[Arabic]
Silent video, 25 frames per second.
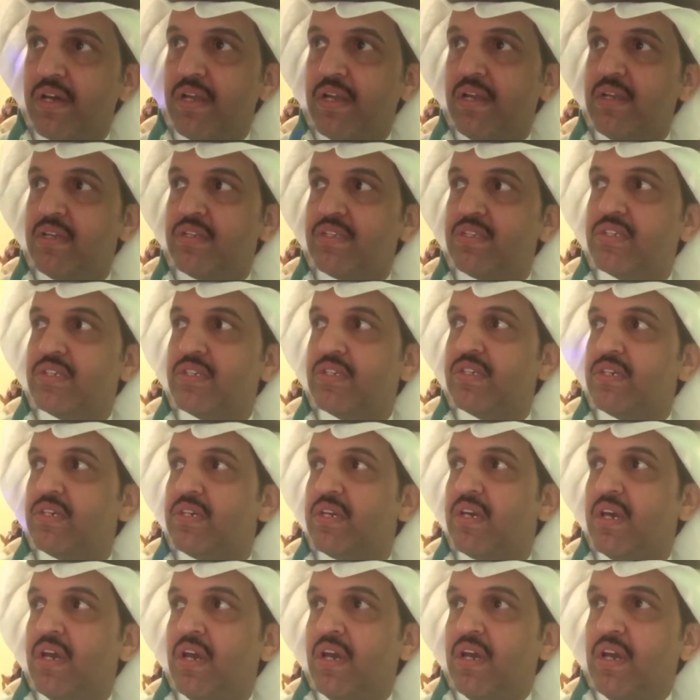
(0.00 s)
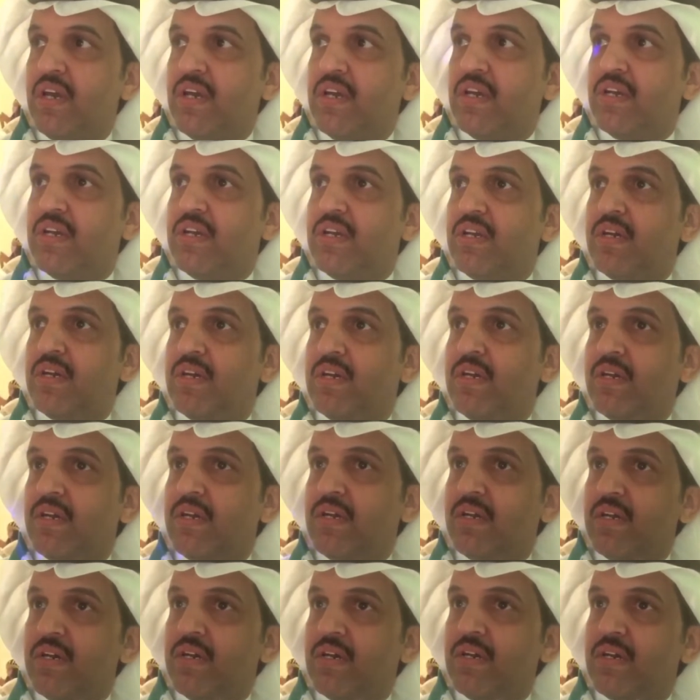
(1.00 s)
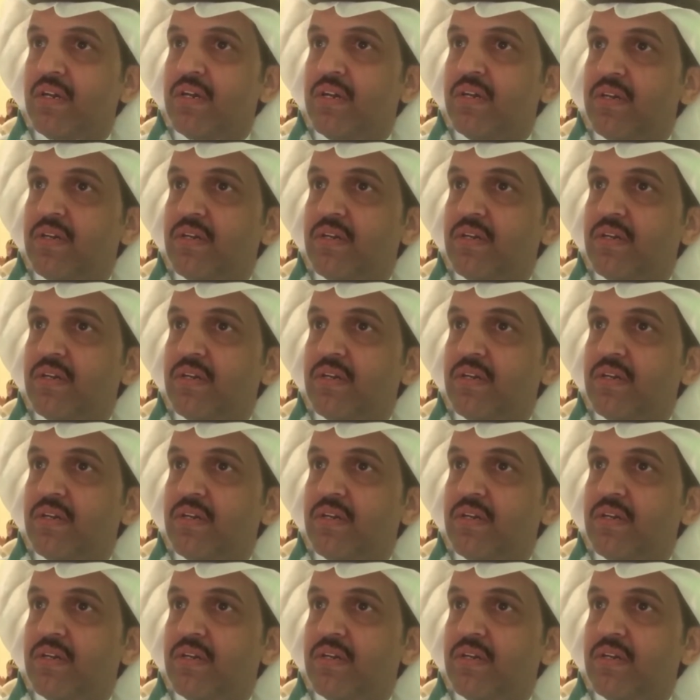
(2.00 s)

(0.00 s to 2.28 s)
التي آه،